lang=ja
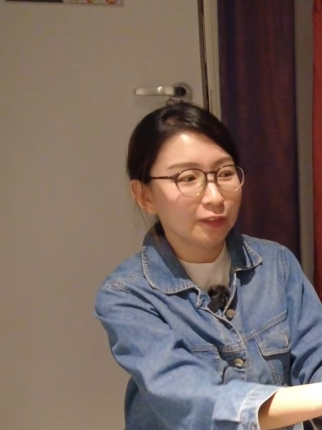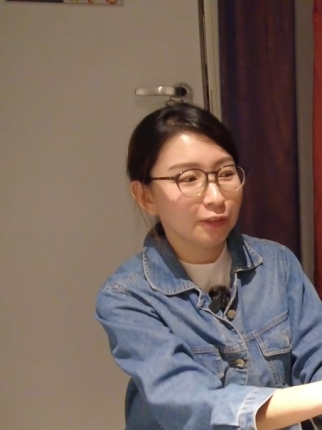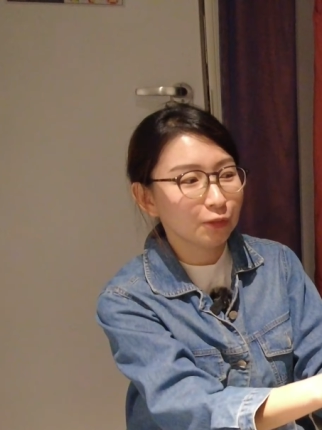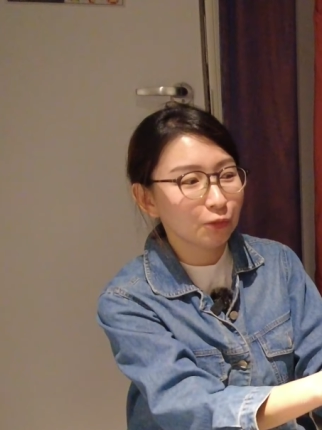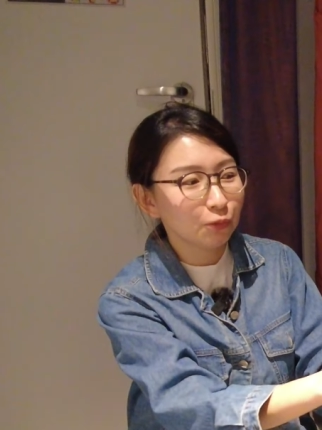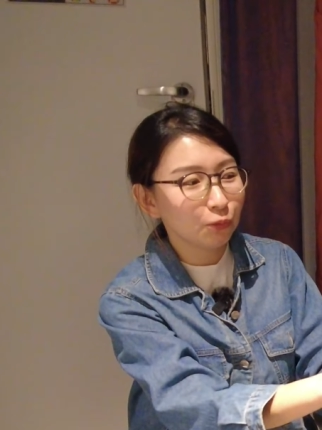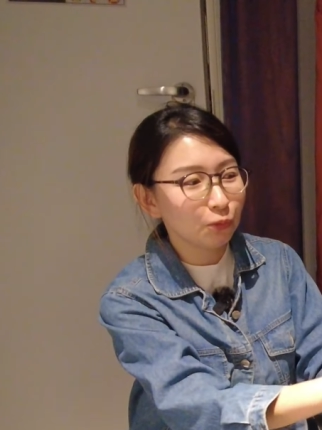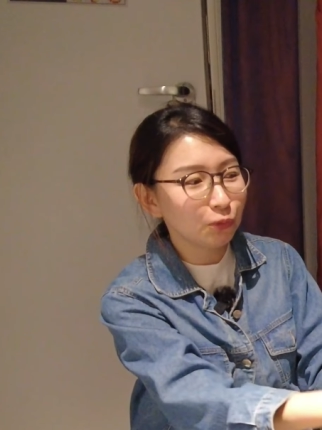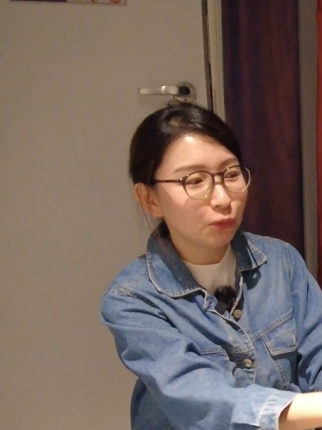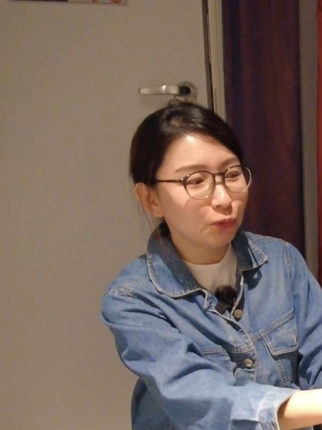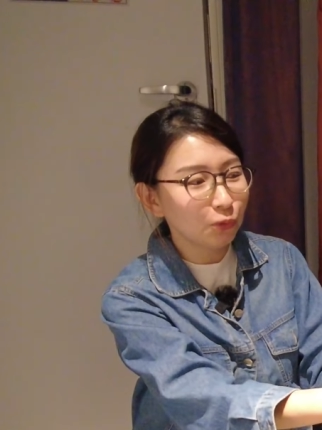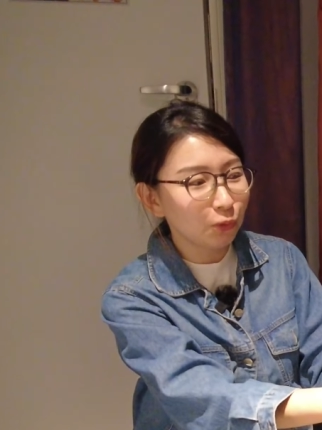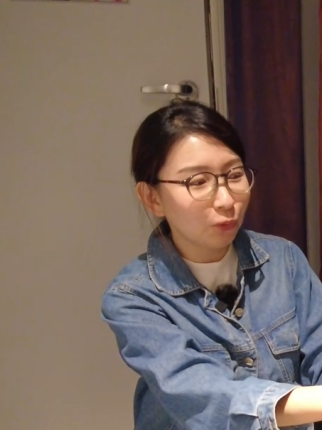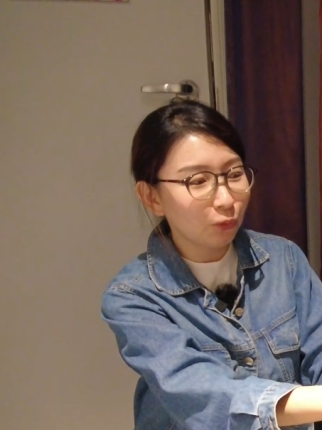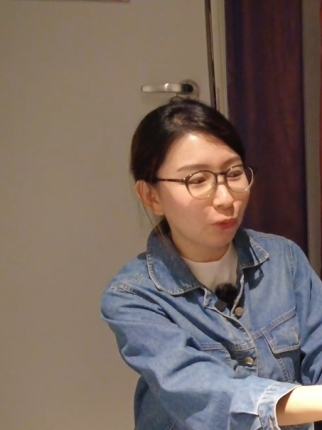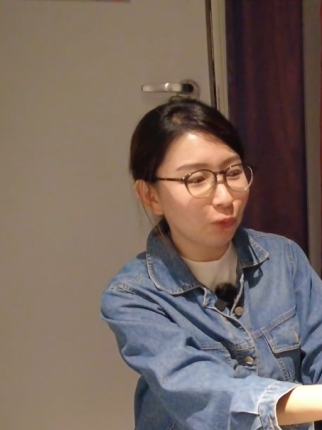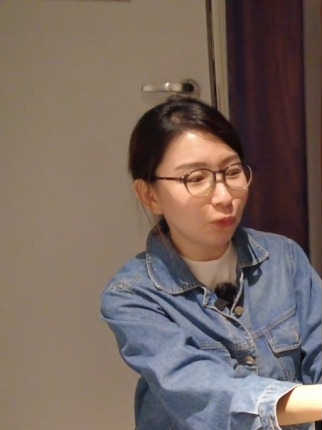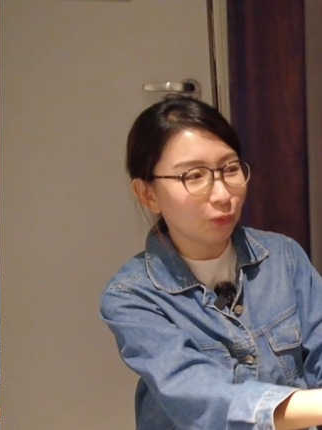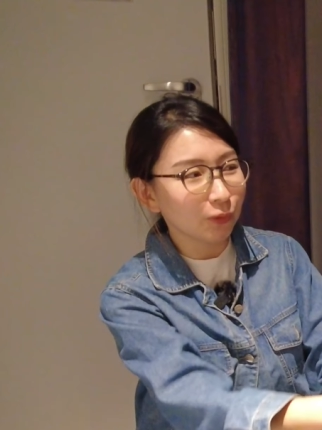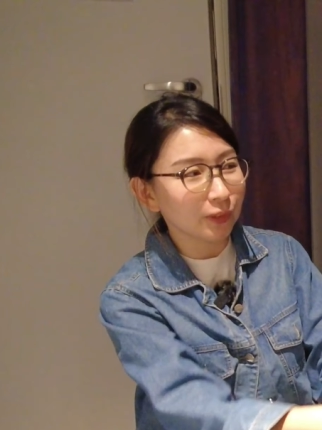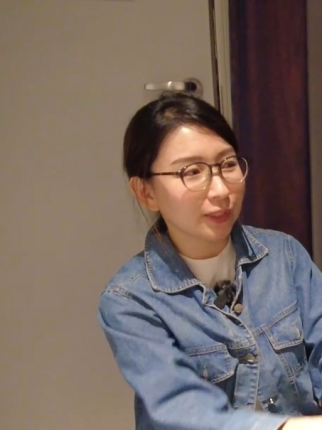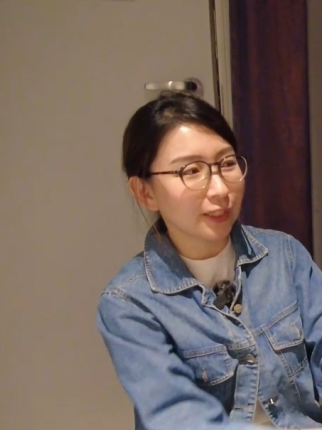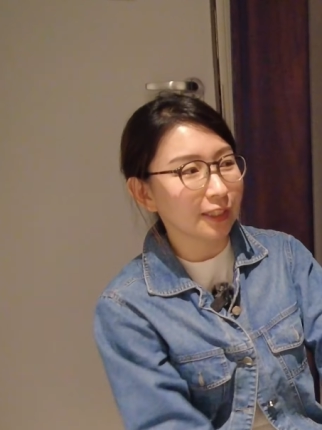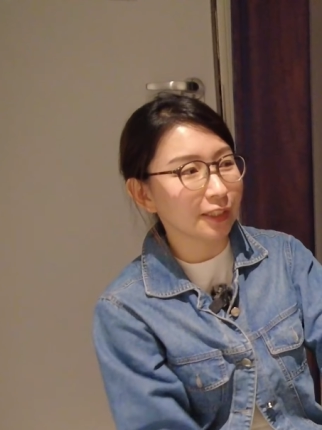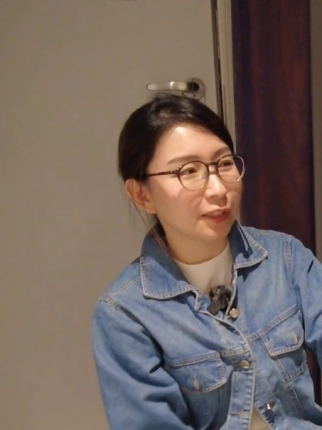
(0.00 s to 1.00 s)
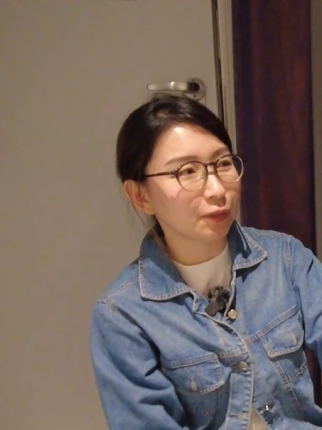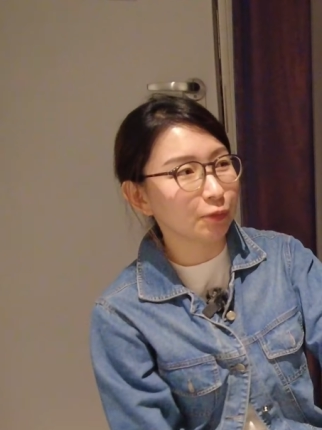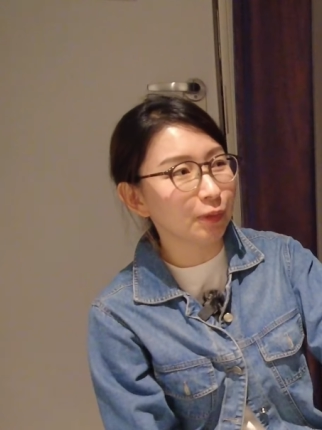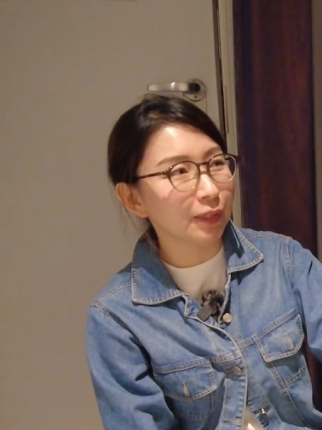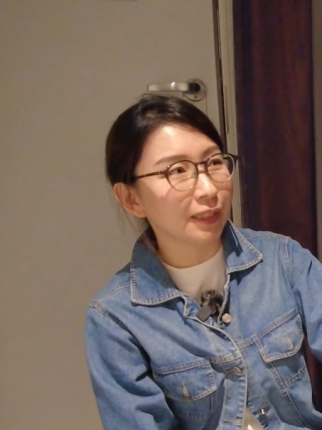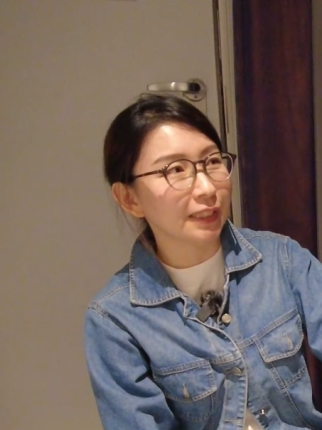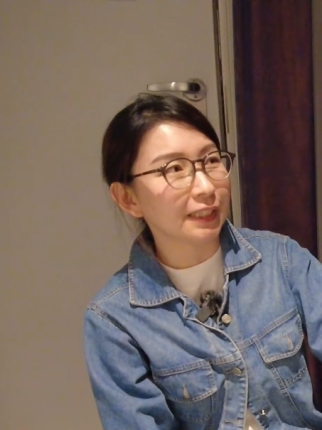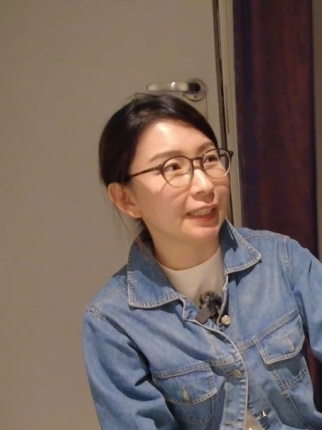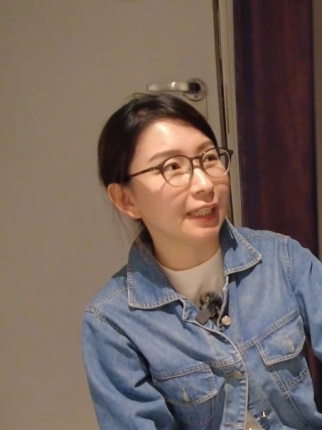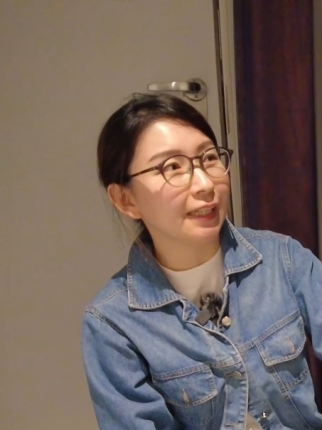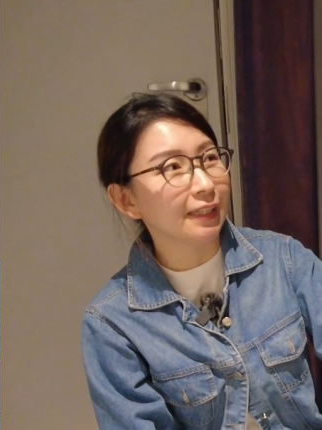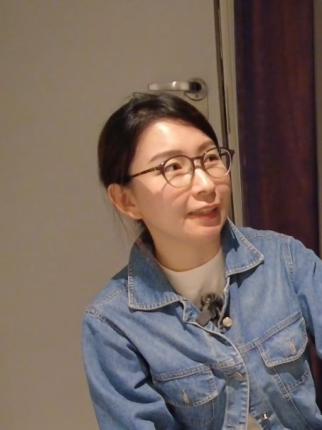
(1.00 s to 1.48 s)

そういうのを私は入